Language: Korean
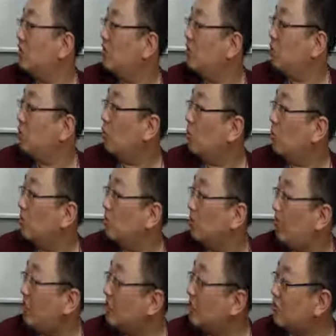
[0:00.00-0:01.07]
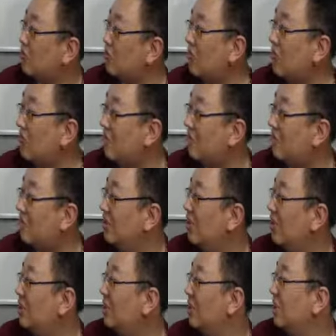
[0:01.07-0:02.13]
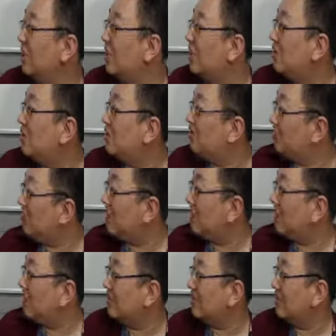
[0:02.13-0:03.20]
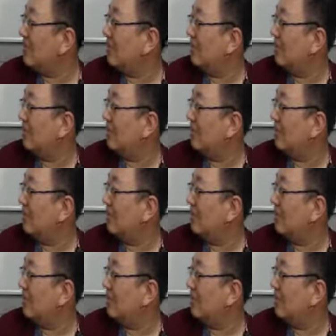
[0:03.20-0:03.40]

오늘 저기 방송 출연 잘했어요. 시험 문제 두개 들으신 거야.